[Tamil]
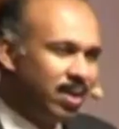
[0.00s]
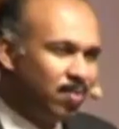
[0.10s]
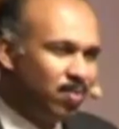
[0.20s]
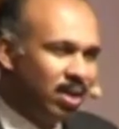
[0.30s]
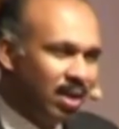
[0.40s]

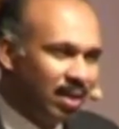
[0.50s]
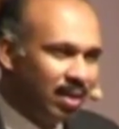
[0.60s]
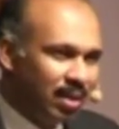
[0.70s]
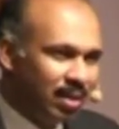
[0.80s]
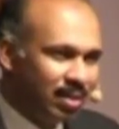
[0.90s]
இழக்க
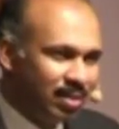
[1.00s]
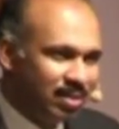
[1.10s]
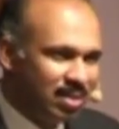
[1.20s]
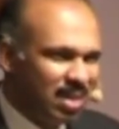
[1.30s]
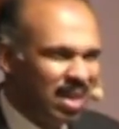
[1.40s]
முடியாத
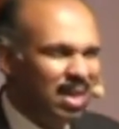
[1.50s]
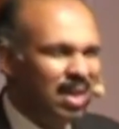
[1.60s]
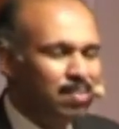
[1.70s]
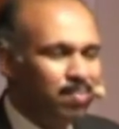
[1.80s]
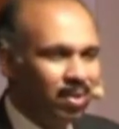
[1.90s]

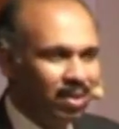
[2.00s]
நல்ல